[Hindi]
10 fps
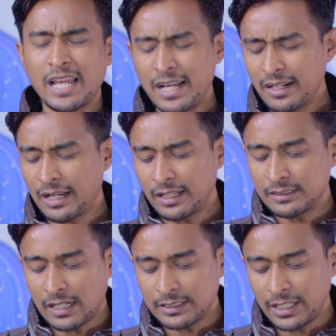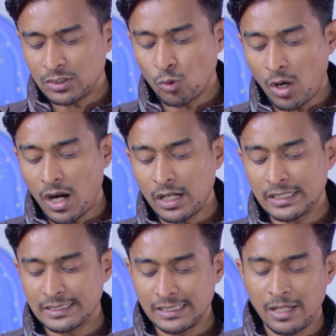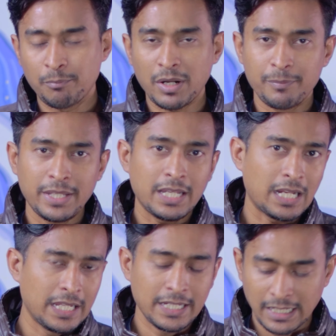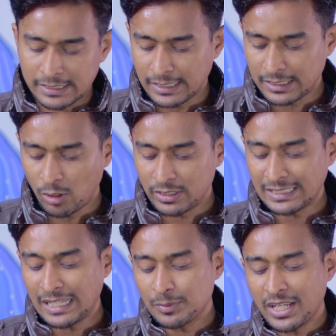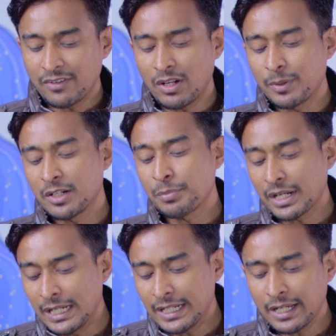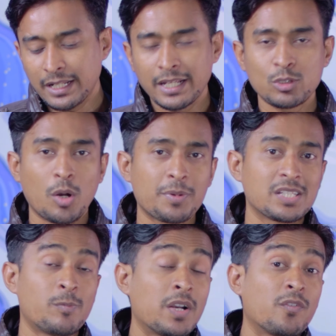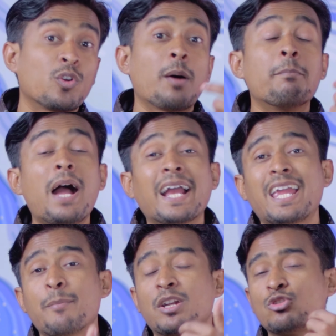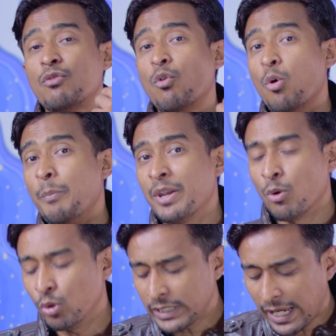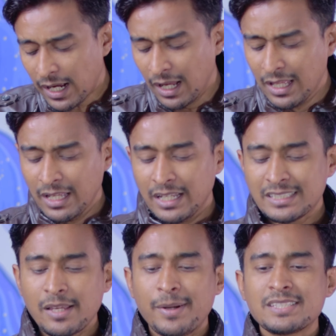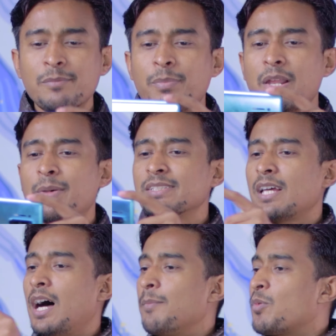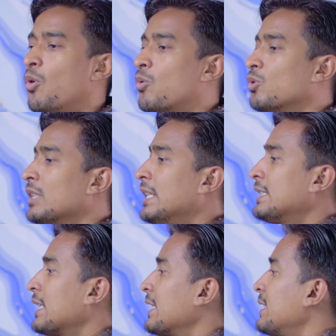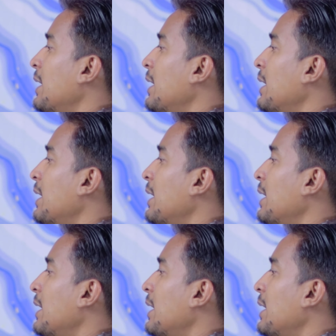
स्कैन स्कैन करना चाहते हैं तो आठ सी पर भी क्लिक कर सकते हैं और जैसे आप स्कैन वाले बटन पर क्लिक करेंगे तो आपके स्मार्टफोन का बैक कैमरा जो है वो ओपन हो जाएगा इसके बाद सिंपल है बस आपको कुछ इस तरह